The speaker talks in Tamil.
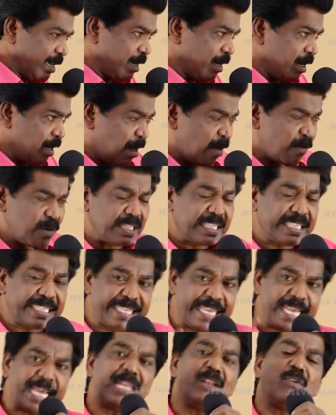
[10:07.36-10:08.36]
எல்லாவர்களும்
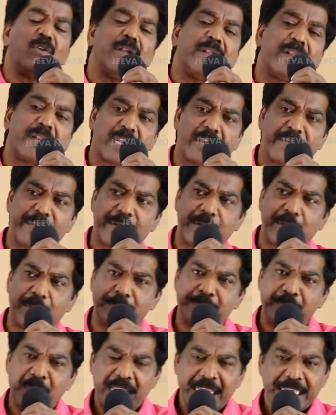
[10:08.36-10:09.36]
தேரினோல் நிற்க
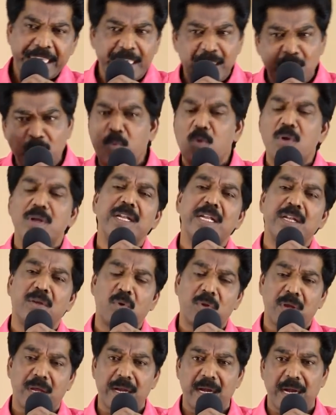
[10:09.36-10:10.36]
வேண்டும் இது போன்ற
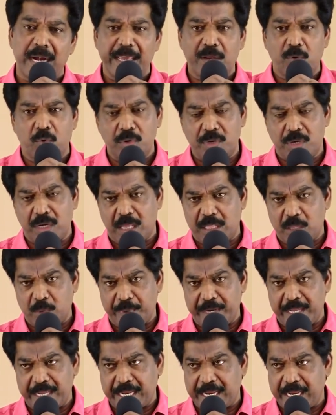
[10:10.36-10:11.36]
நோக்கங்களை
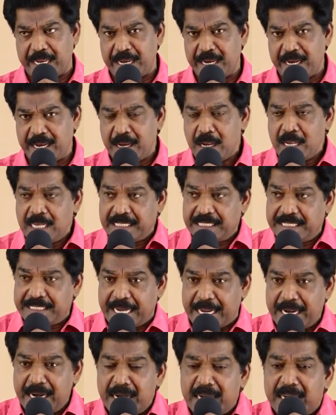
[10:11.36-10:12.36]
கொண்டுறாதபடிக்கு
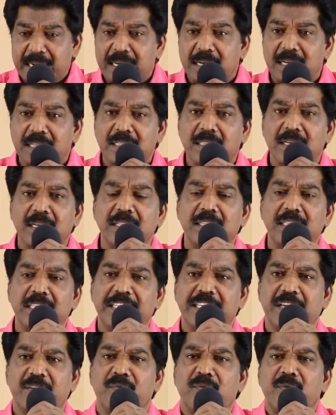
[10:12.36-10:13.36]
ஜனங்களிடத்திலிருந்து
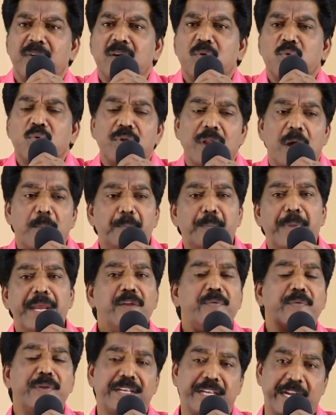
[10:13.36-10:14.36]
எவ்வளவு நாம்
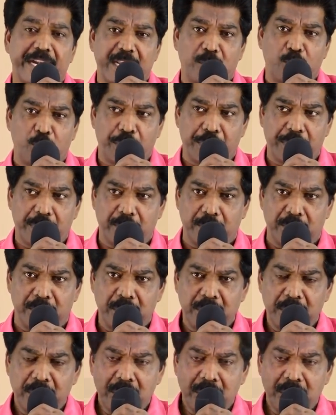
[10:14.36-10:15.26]
பெனிஃபிட் அடைய முடியும்